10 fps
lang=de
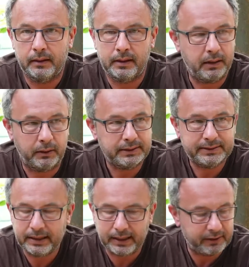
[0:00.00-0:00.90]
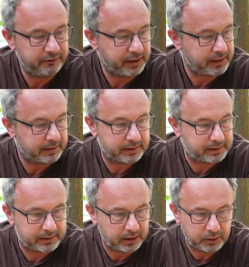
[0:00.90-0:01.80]
Klachtner einfach,
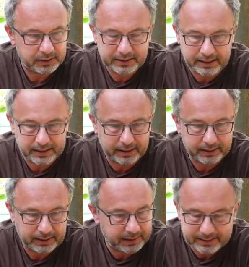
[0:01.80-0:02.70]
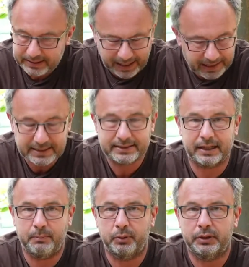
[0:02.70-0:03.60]
Klachtner alles
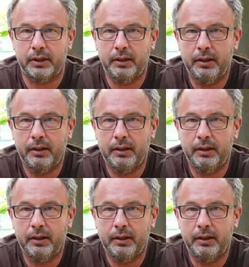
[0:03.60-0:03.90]
kaputt